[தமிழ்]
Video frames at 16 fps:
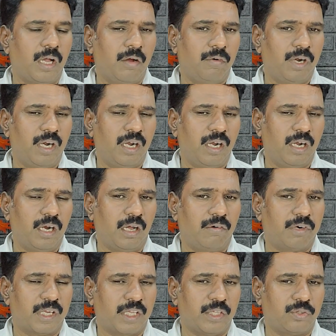அவள்
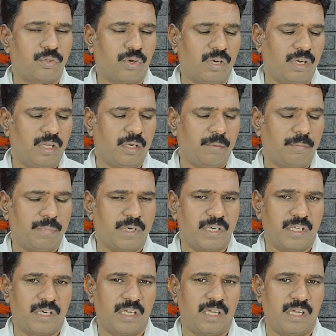அவனை தொல்லை
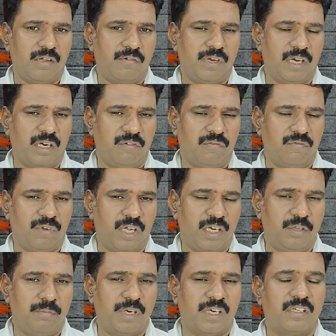பண்ணுகிறா இளம்
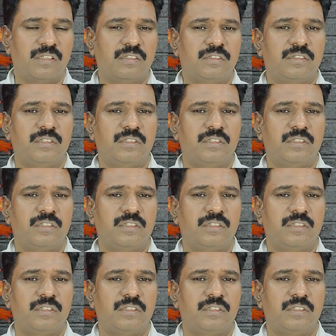வாலிபன்